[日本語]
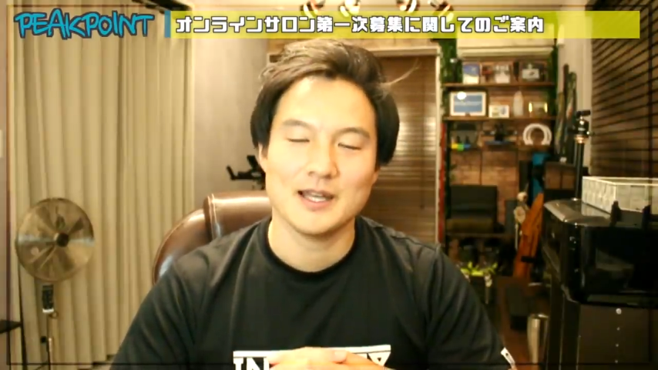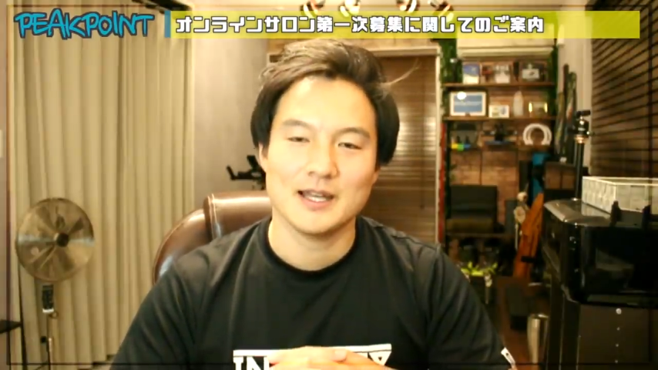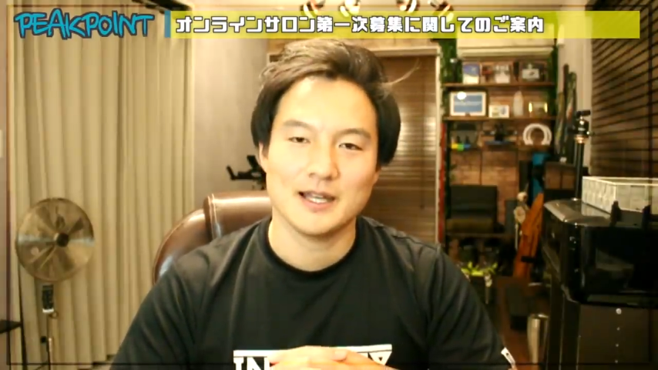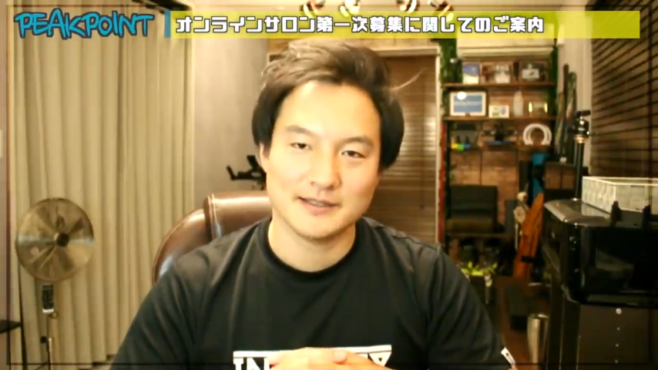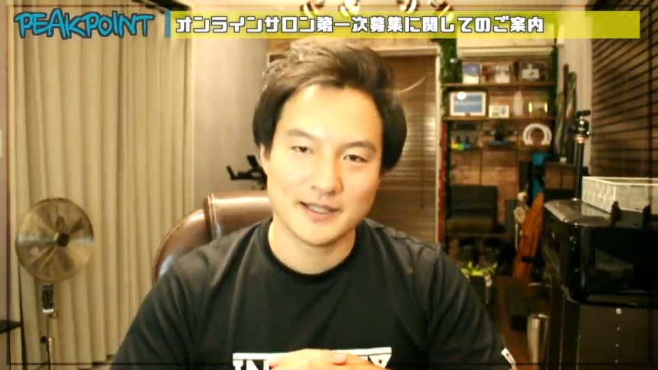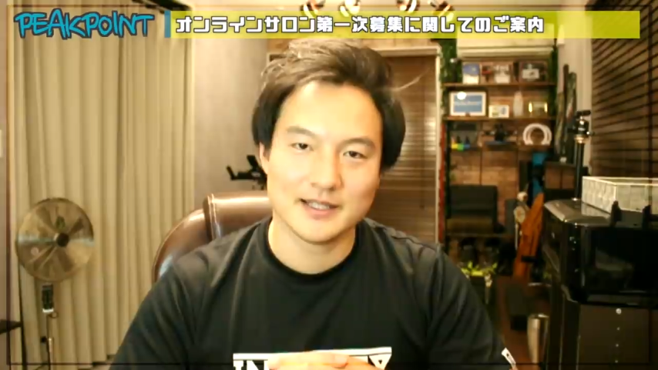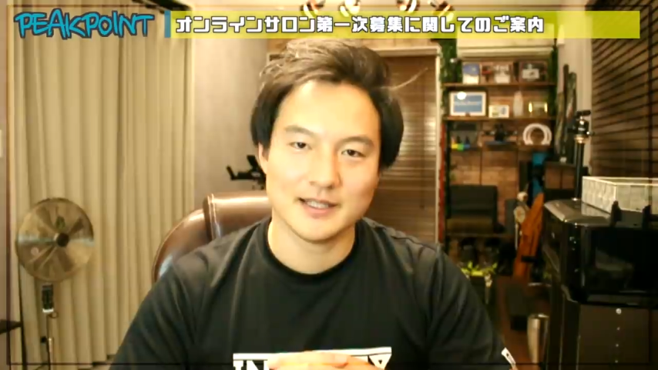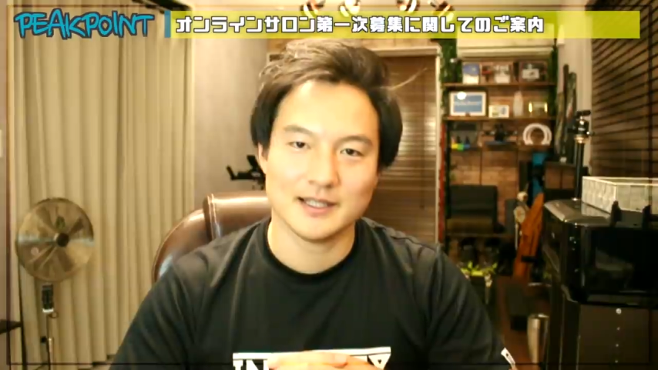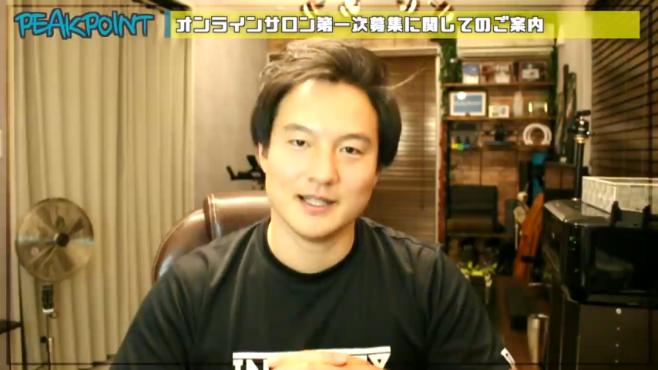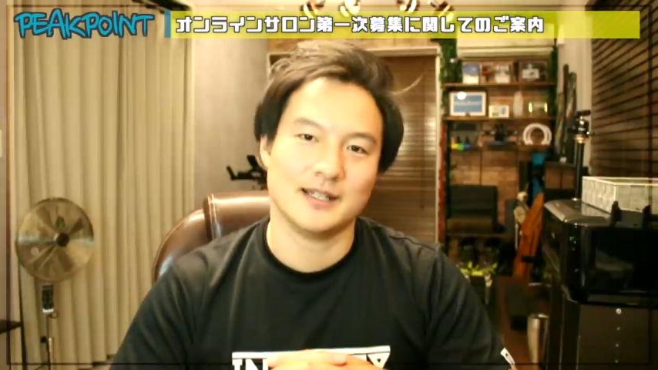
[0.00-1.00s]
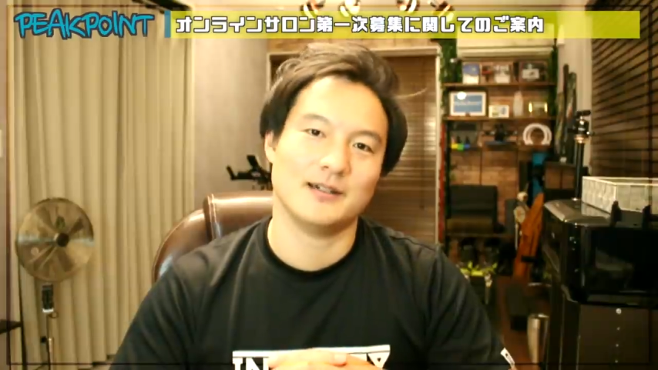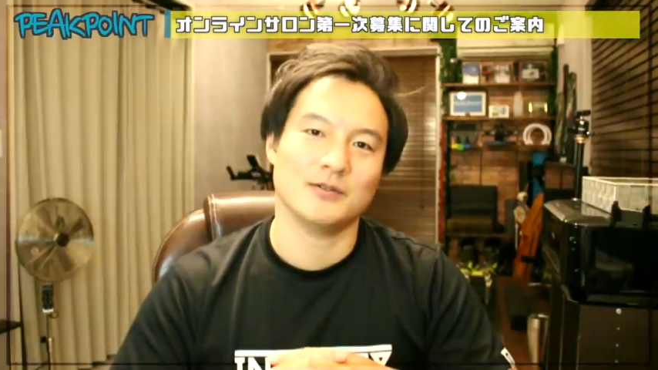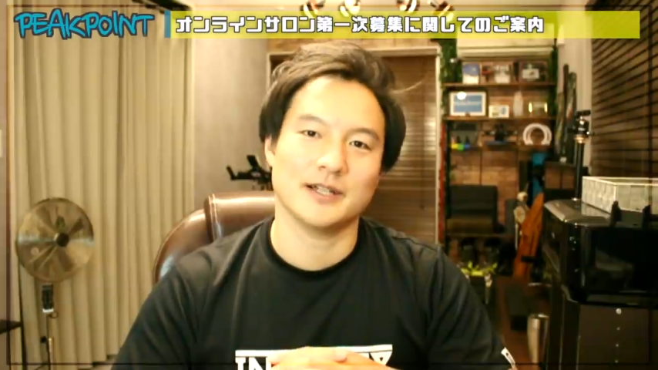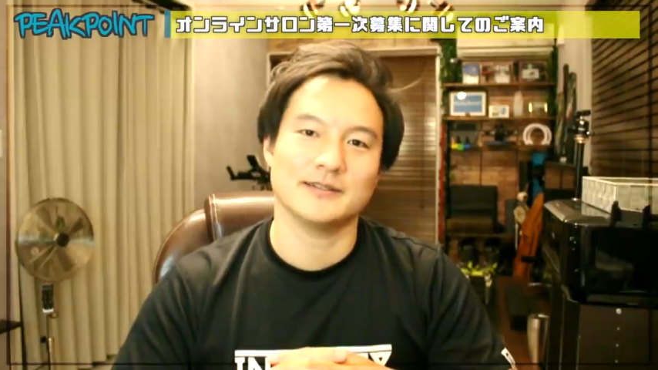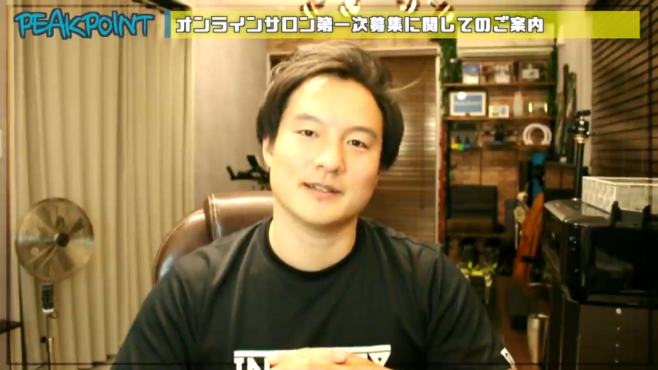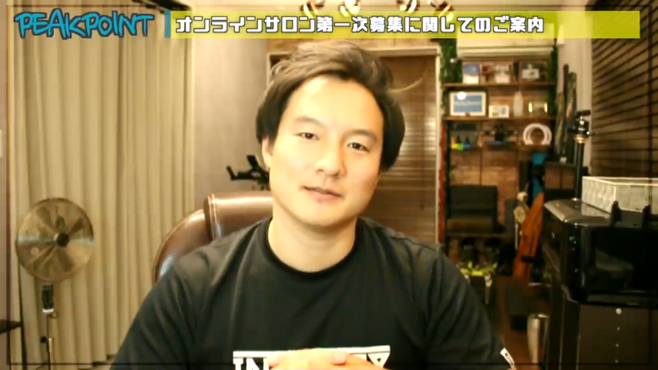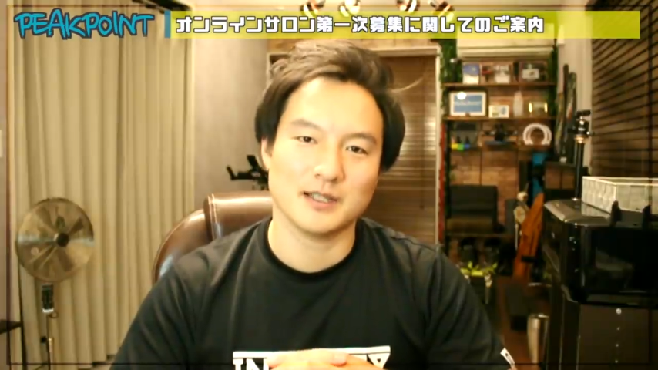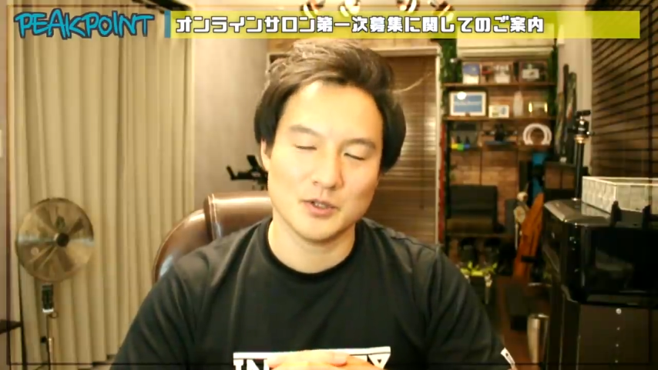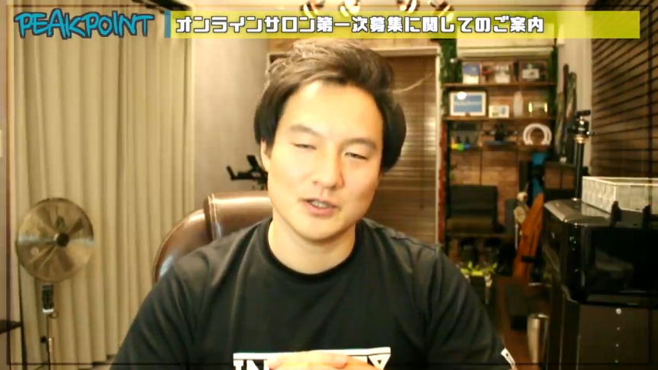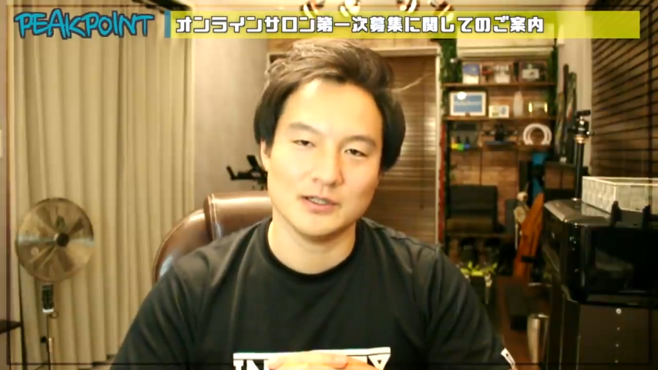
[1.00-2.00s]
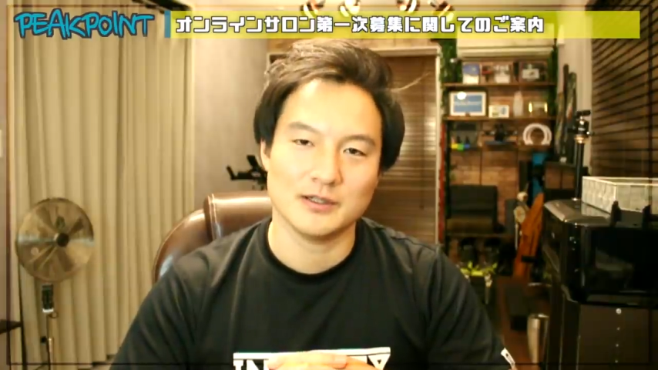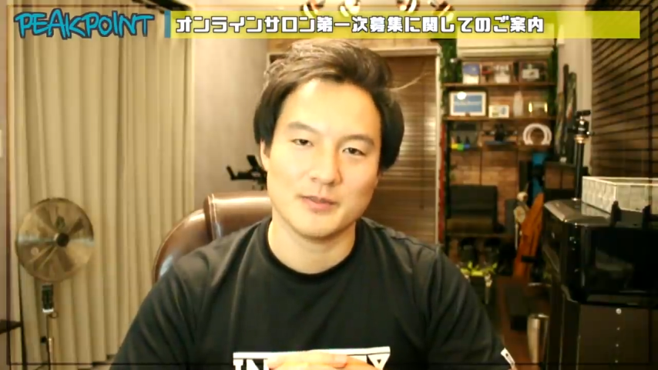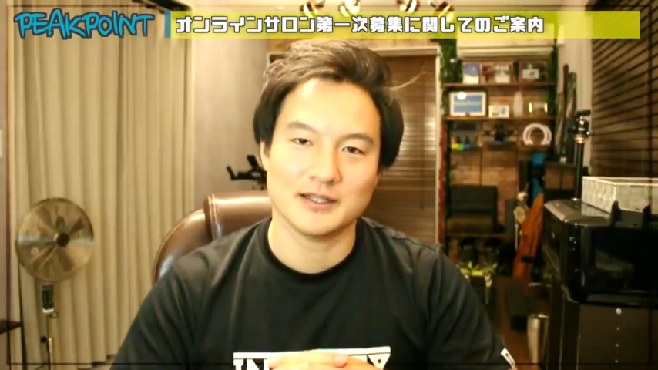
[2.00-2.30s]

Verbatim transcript: ぜひオンラインサロンでも